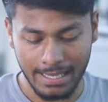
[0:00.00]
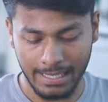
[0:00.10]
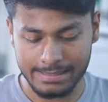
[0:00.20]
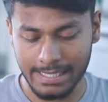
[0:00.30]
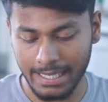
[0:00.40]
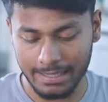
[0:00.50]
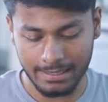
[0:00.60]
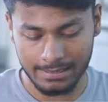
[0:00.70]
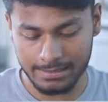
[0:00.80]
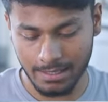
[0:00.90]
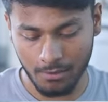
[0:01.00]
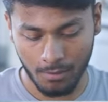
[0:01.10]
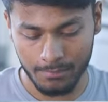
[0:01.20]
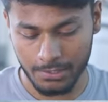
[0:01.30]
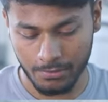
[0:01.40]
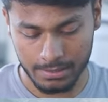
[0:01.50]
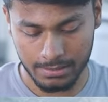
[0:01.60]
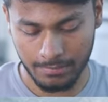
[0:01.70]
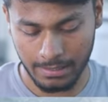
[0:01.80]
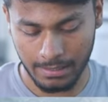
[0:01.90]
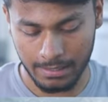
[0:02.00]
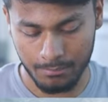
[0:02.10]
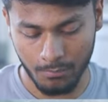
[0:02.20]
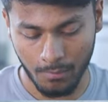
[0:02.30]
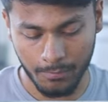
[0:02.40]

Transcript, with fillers: এই সেকেন্ড টাস্কটা কমপ্লিট হয়ে যাবে এই বব